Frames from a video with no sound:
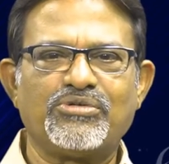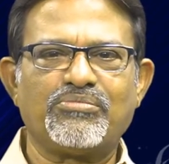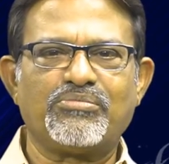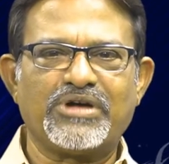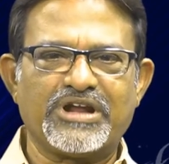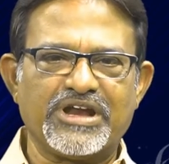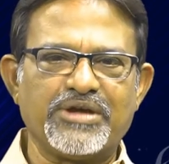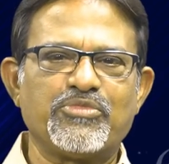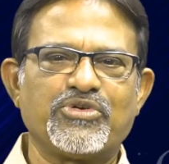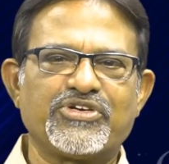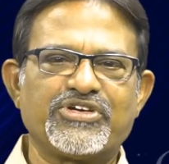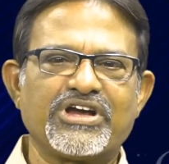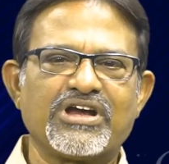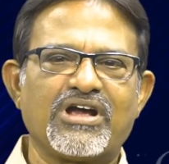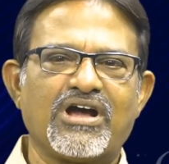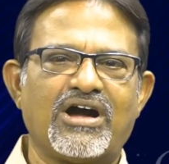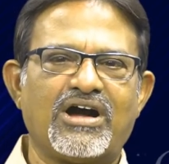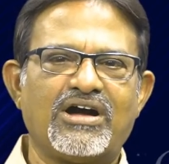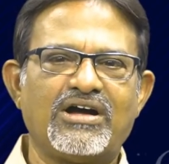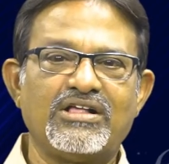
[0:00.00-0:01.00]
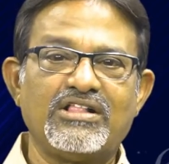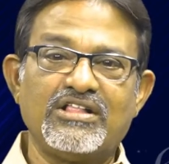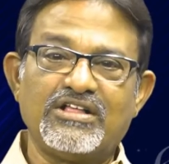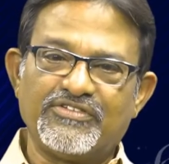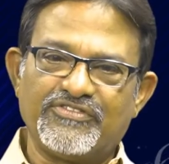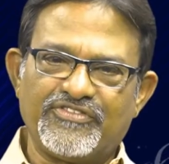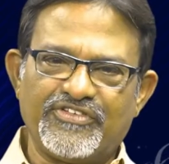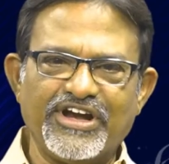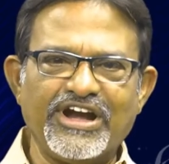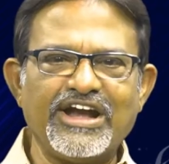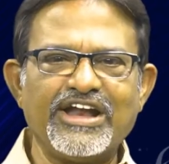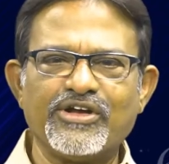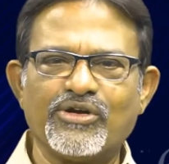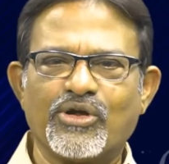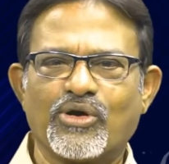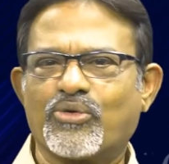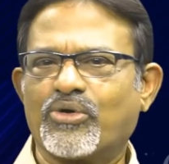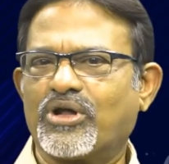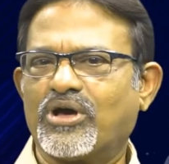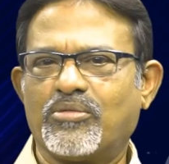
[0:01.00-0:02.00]
మరీ ముఖ్యంగా
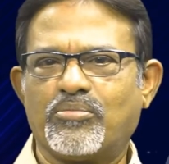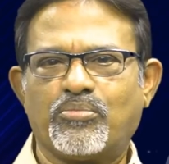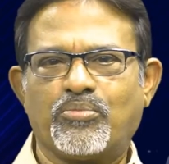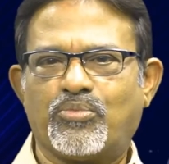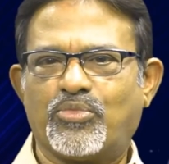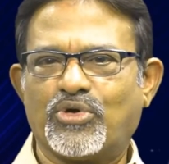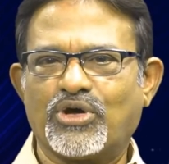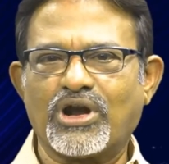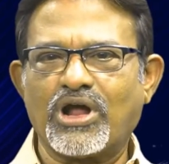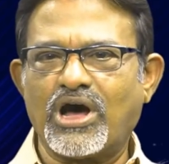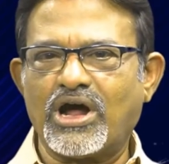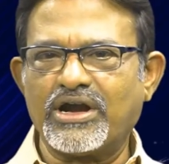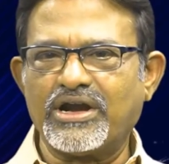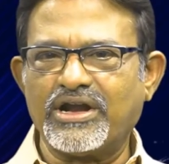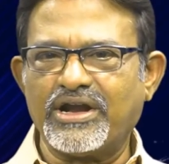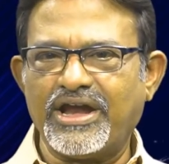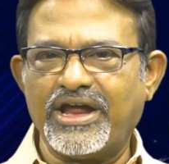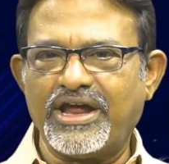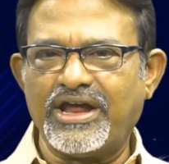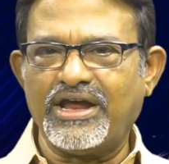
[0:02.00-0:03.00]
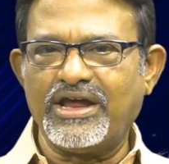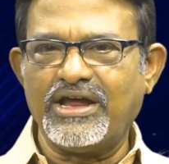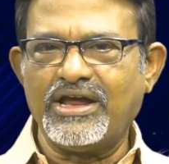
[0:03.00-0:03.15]
ఫీల్డింగ్లో కూడా పొలాడ్ని